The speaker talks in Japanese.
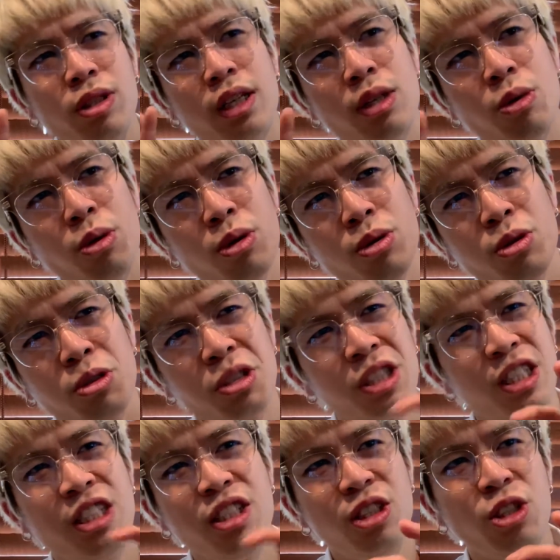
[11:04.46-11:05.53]
ういったところの
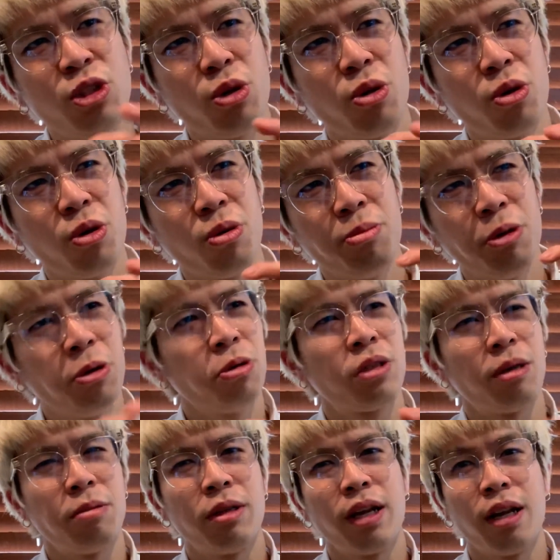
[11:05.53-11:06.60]
心情描
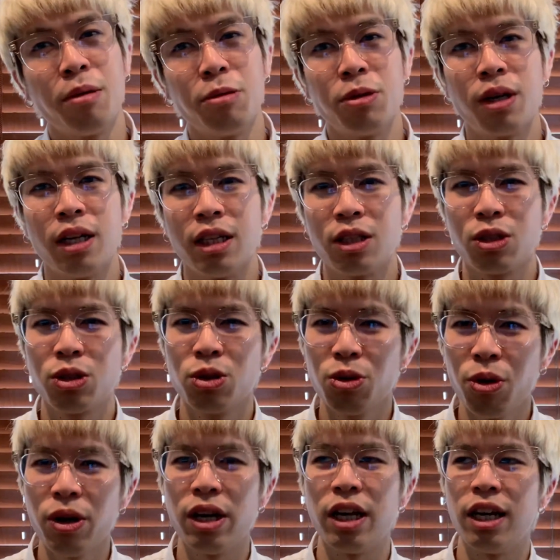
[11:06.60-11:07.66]
写みたいなものがね、す
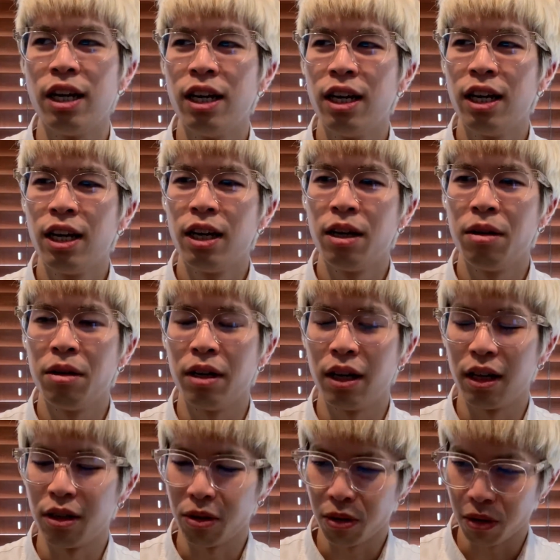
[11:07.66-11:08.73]
ごい、
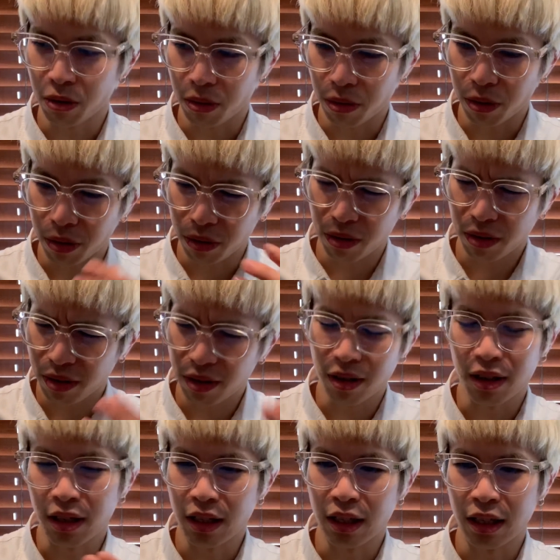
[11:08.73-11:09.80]
あ
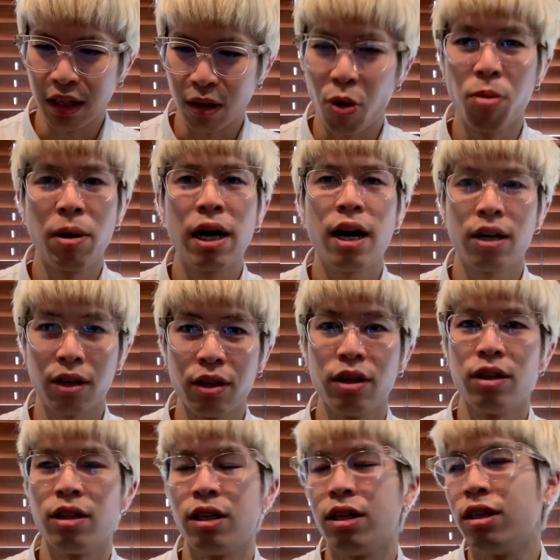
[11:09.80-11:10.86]
のー、細かく、う
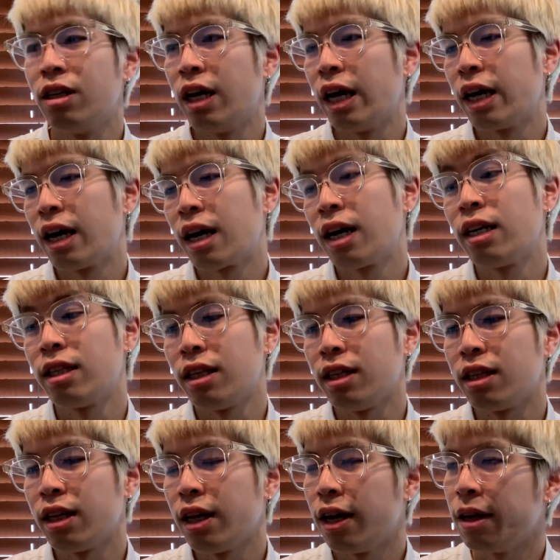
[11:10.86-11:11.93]
ん、描かれてい
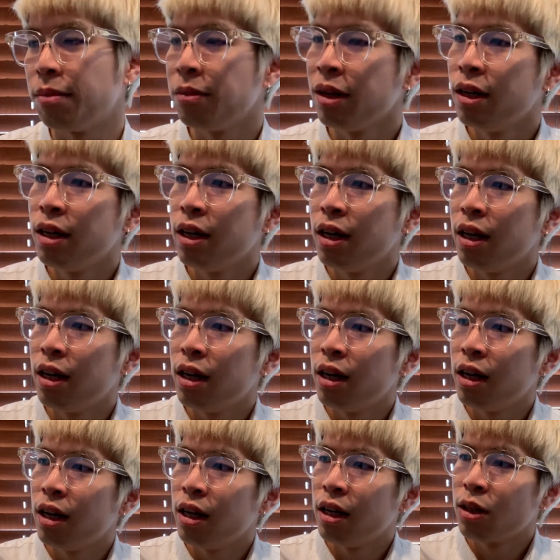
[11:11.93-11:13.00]
て、
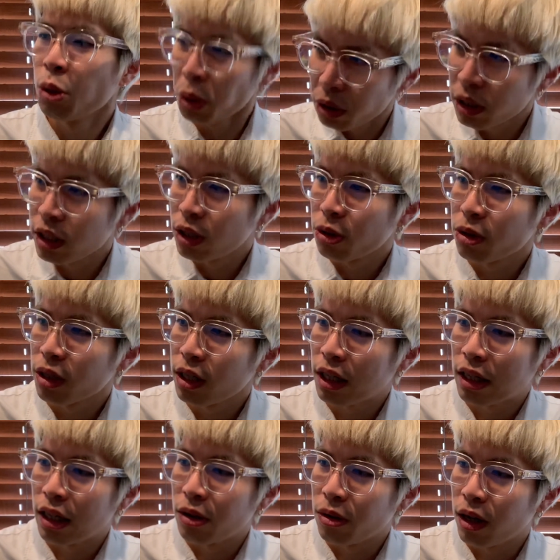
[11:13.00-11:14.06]
特に印象的
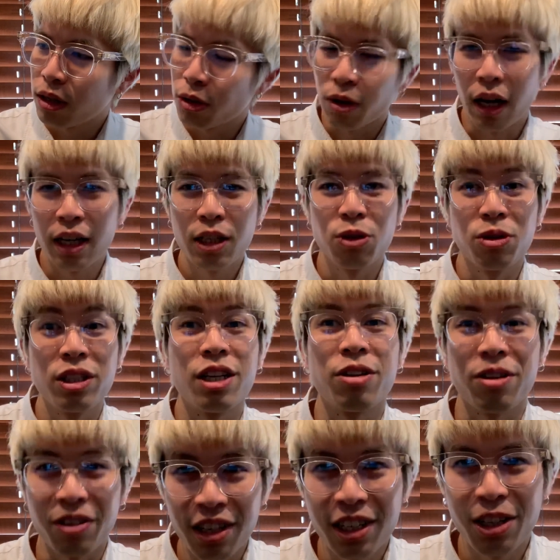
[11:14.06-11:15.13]
だったのが、ちょっと話それちゃう
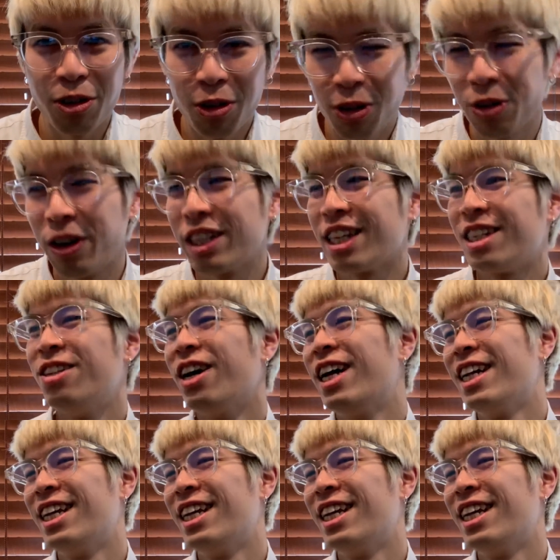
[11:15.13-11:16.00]
けどね、ディオルと私と